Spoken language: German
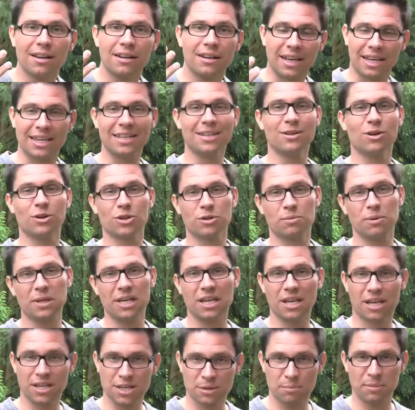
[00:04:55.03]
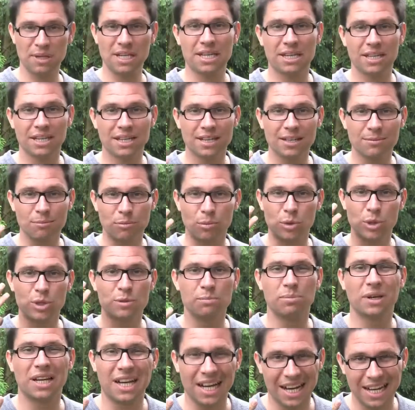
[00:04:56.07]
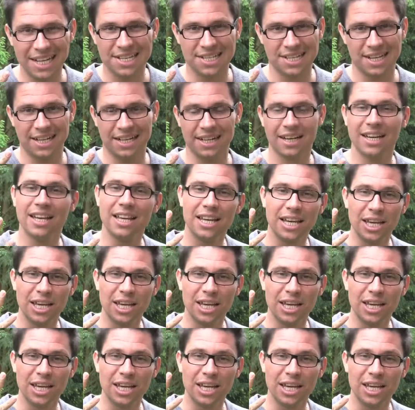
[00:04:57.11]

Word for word: der Keynote Speaker, Speakerin muss begeistern.